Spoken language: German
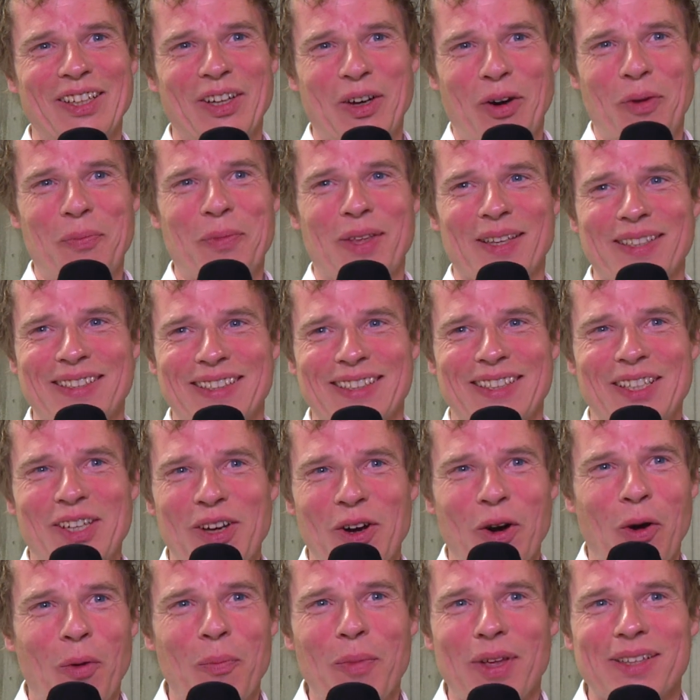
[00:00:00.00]
um, das,
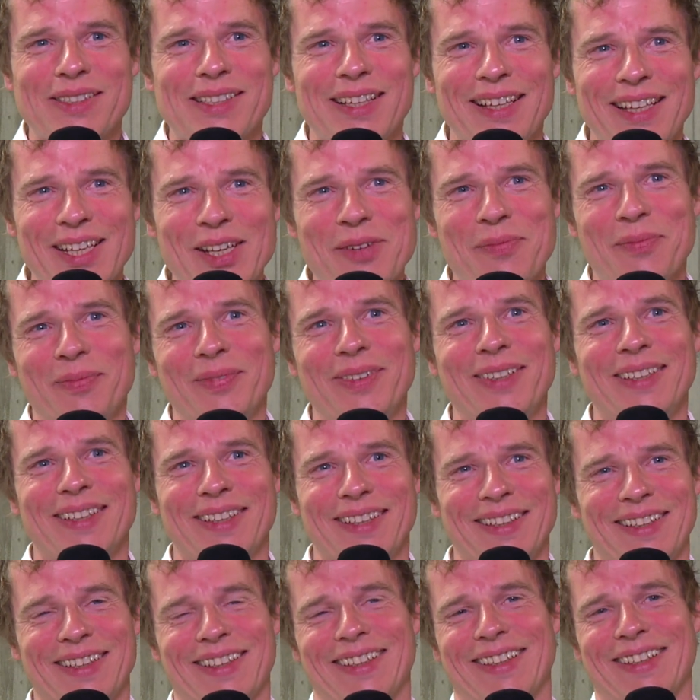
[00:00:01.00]
um das Leben.
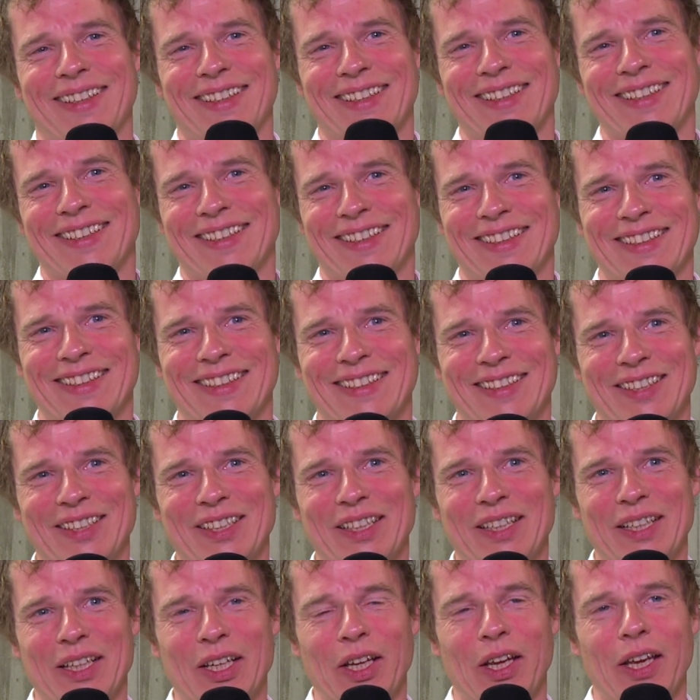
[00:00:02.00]
Ja.
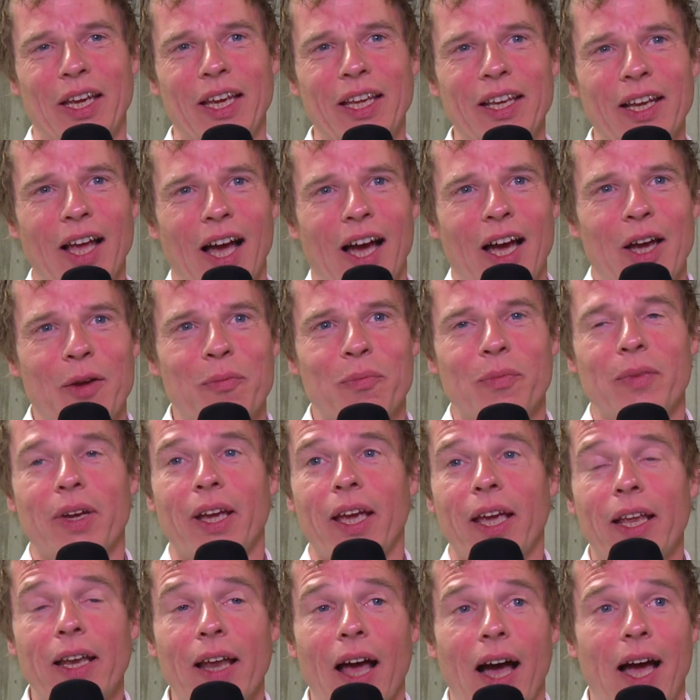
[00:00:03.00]
In, einem,
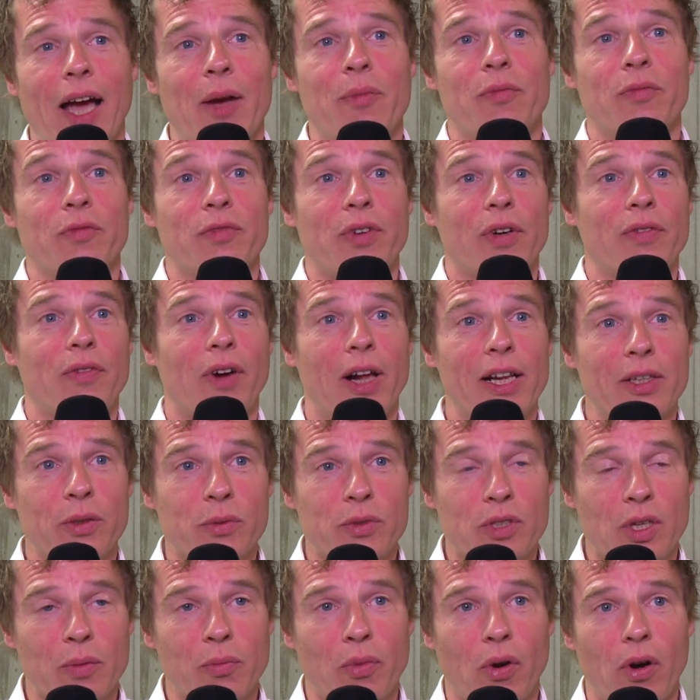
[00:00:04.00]
in einem
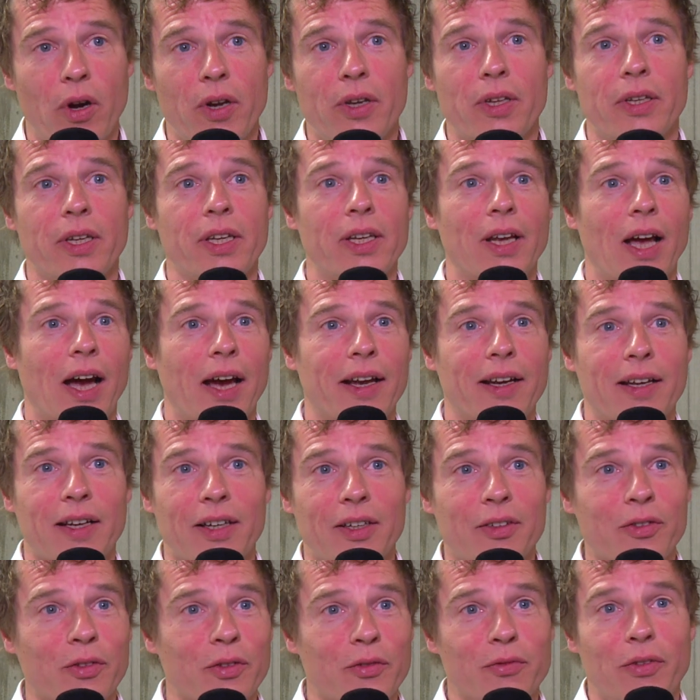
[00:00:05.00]
Verwaltungsgebäude, in
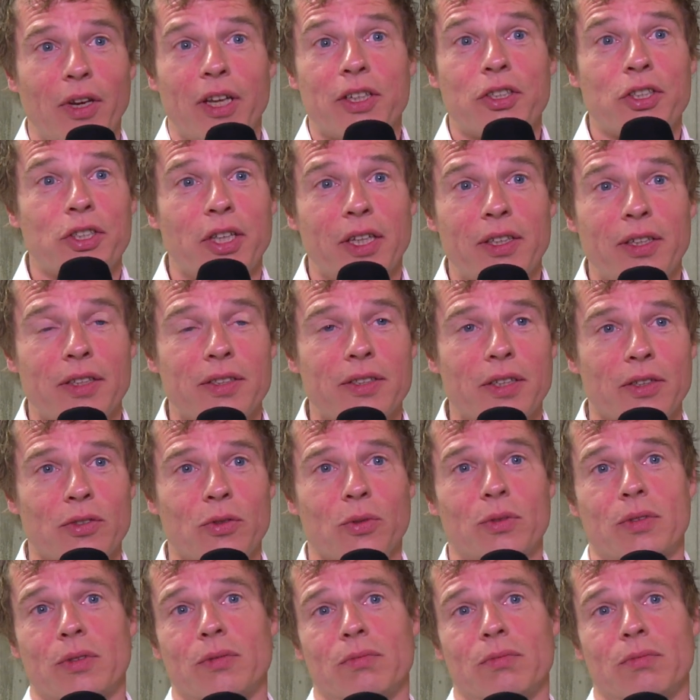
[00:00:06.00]
einer, vielleicht steht das ja so,